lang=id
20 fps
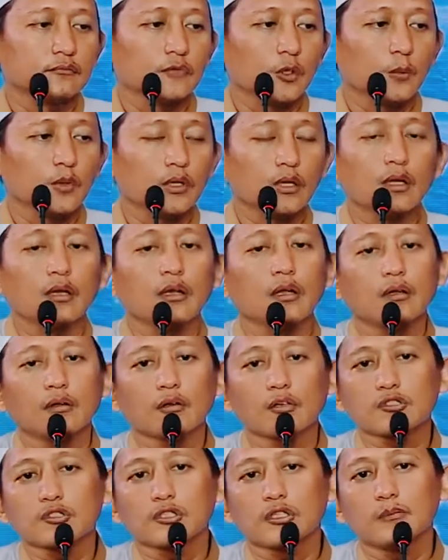Tapi karena
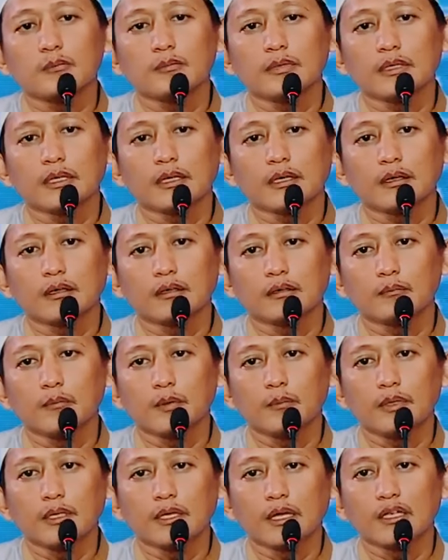Rasulullah
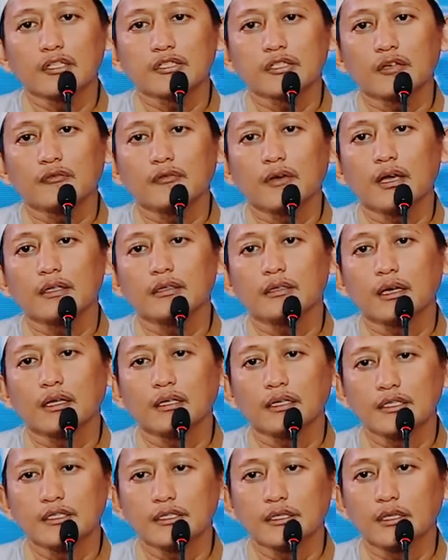memberikan, syafaat dengan
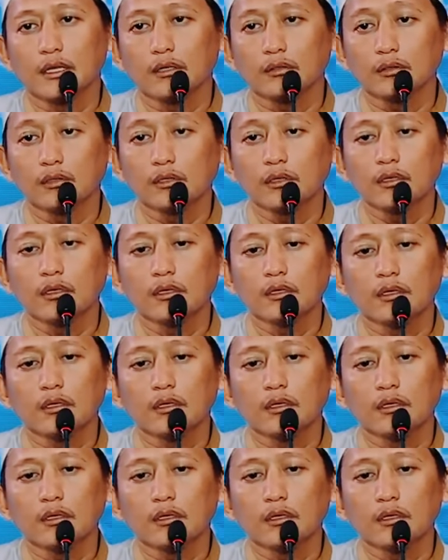izin Allah,